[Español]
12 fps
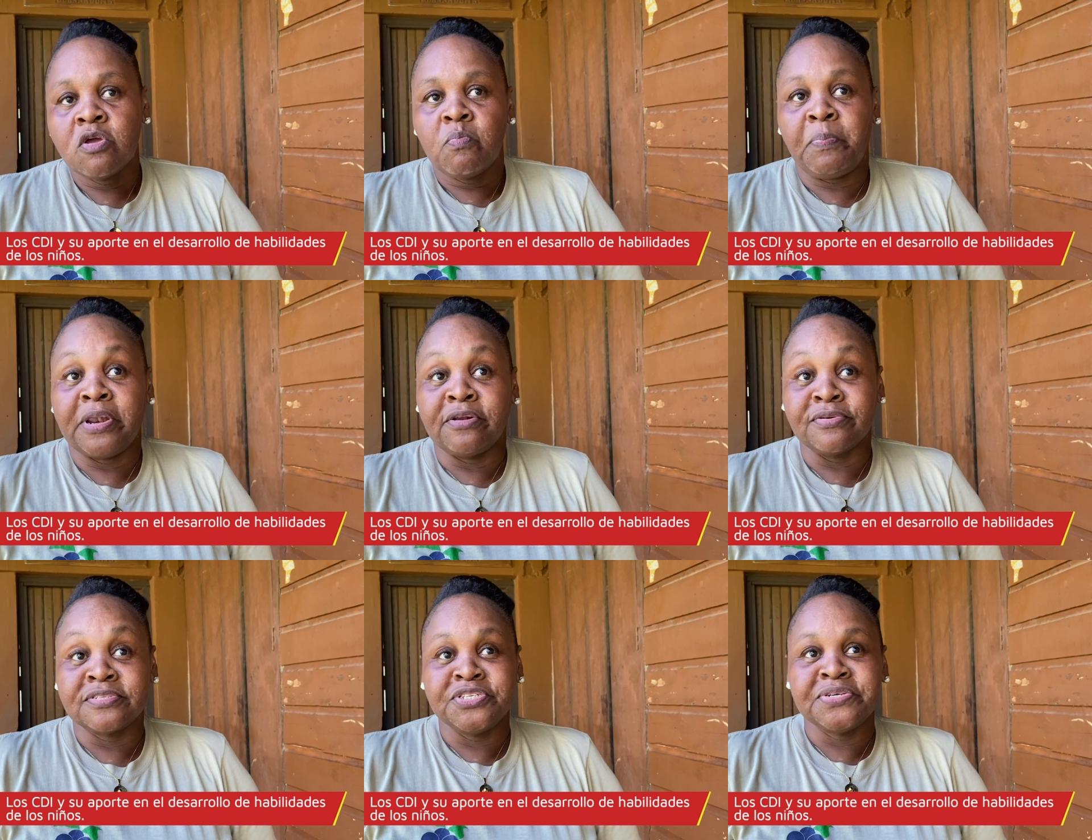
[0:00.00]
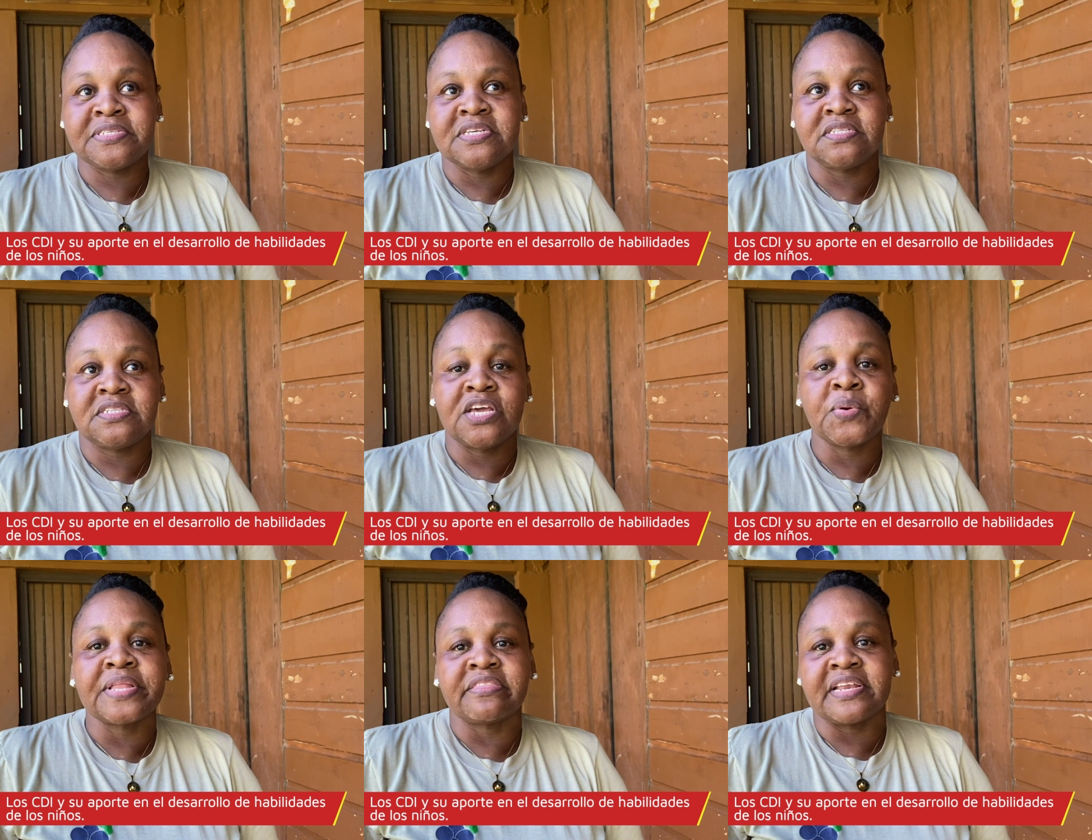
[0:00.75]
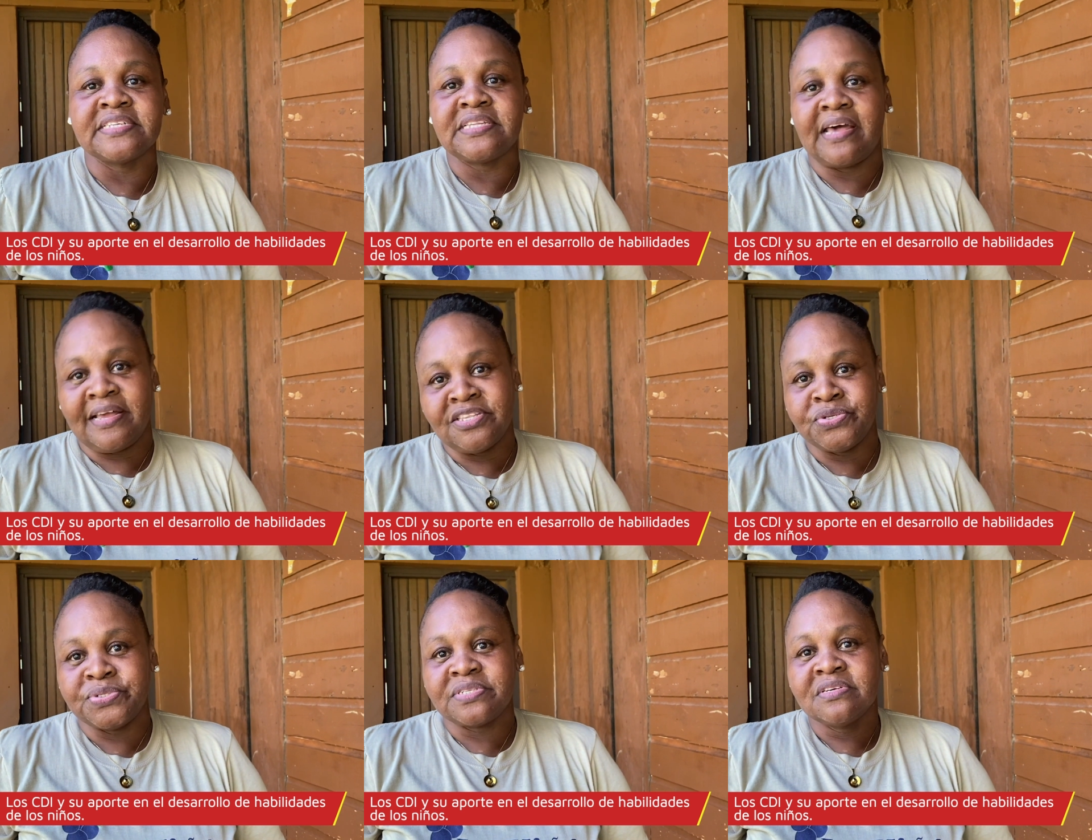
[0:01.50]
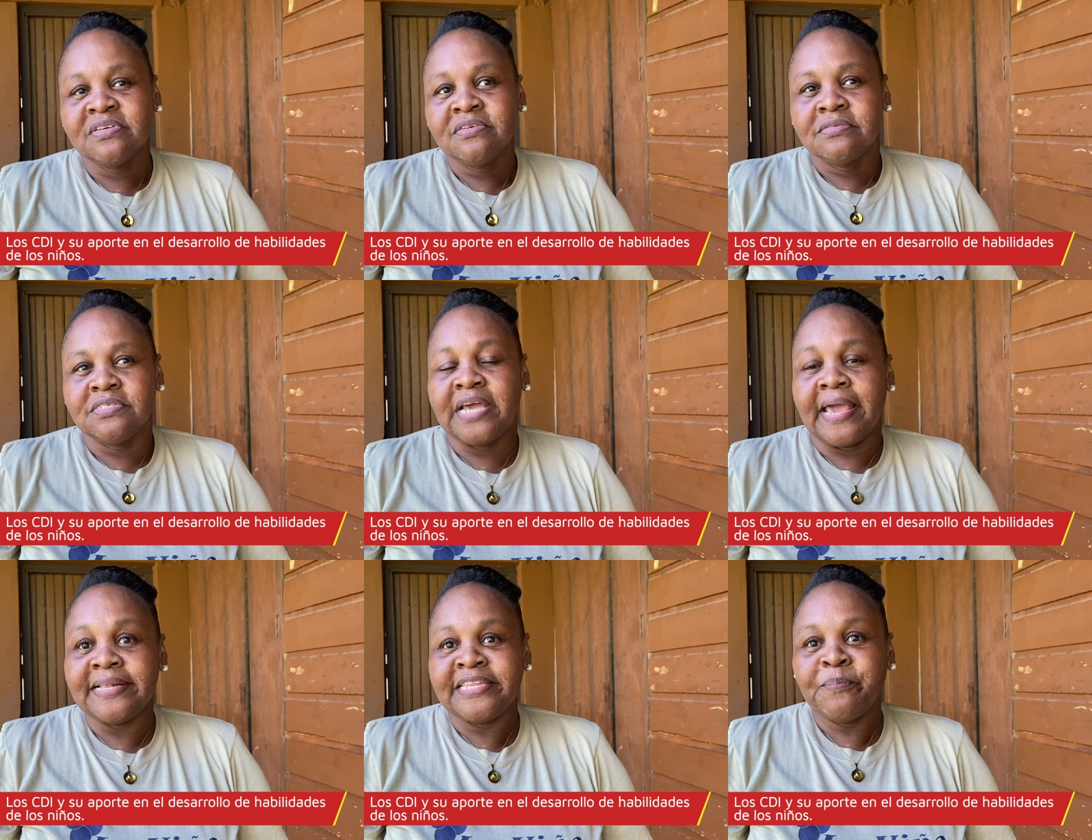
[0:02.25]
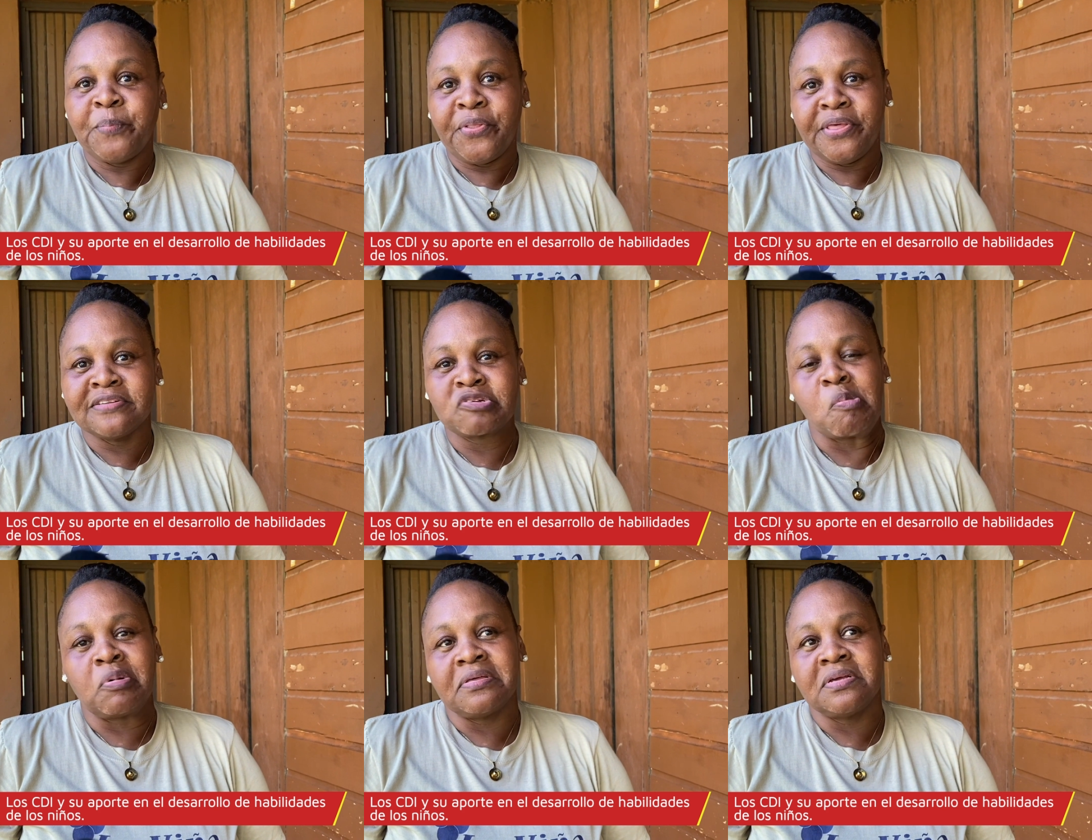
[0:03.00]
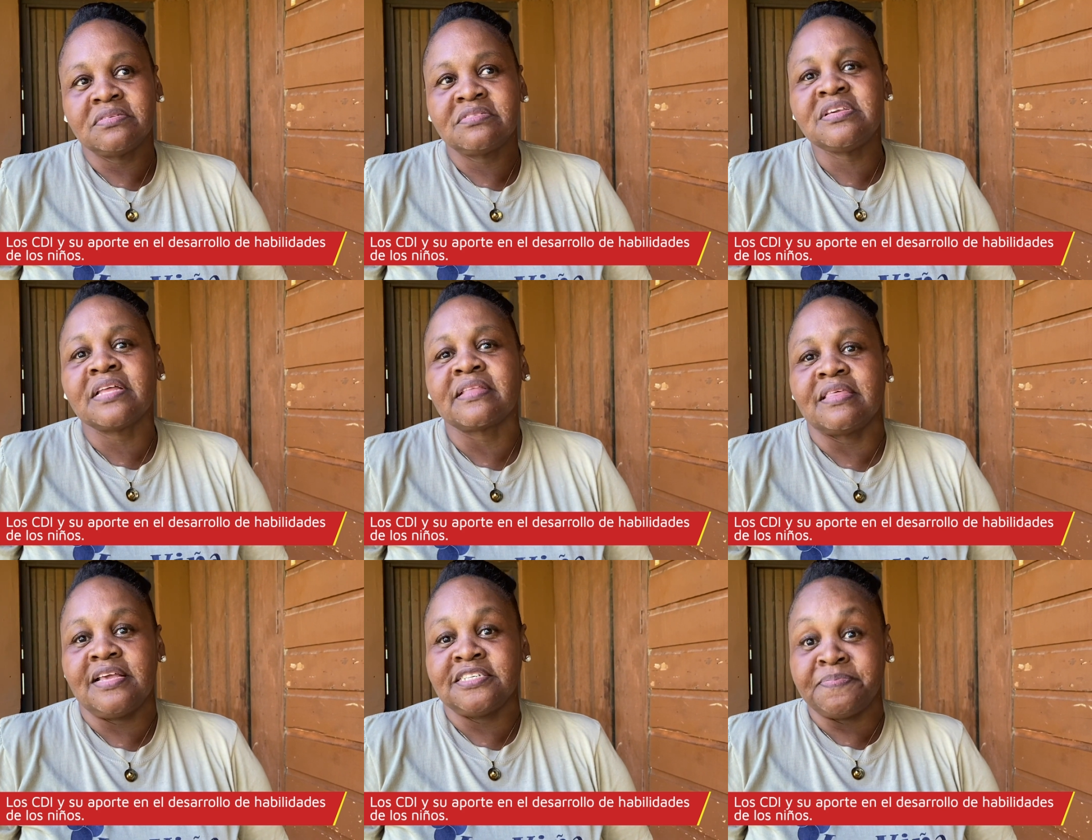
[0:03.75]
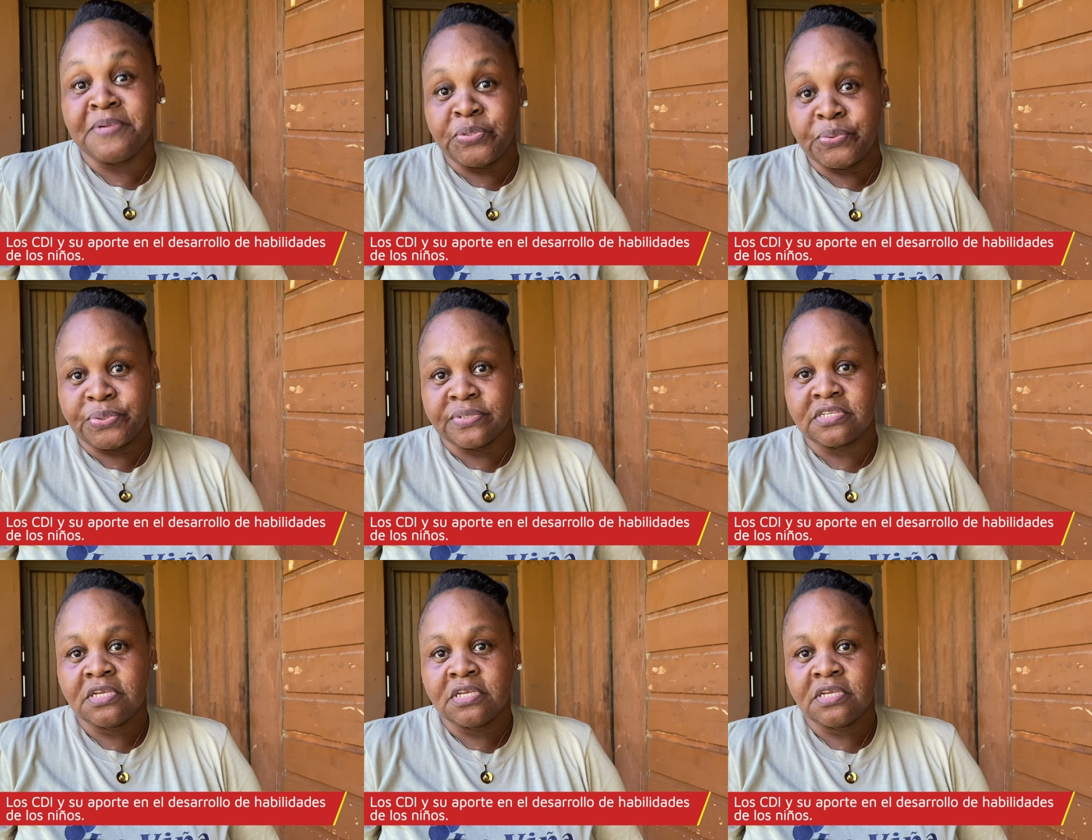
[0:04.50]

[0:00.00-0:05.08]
pero los niños de 0 a 3 años, ya el tiempo de ellos es como 7, 10 minutos,